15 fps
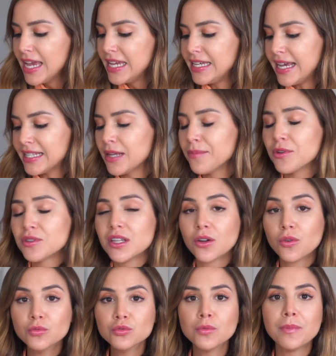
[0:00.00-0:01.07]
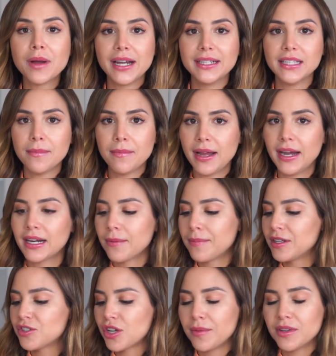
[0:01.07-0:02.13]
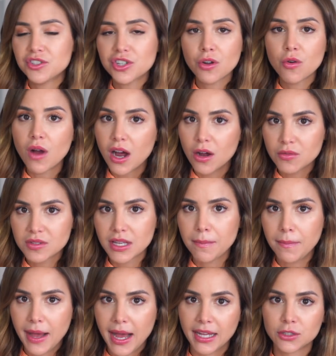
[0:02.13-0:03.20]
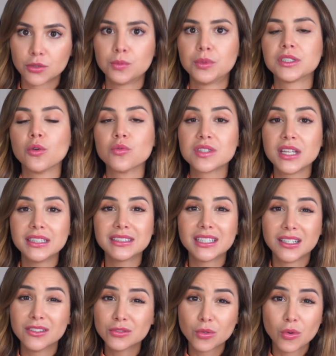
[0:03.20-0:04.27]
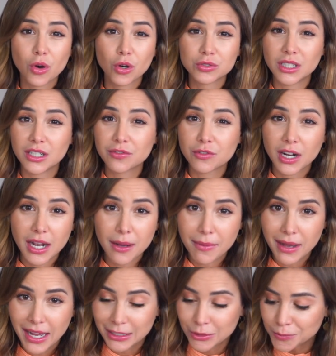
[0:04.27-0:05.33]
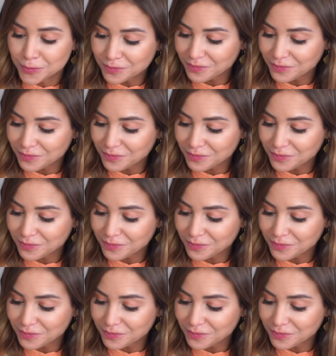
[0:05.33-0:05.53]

E esse é meu segundo par da marca, praticamente igual o sapato, porque eu usei tanto outro, ele ficou acabado.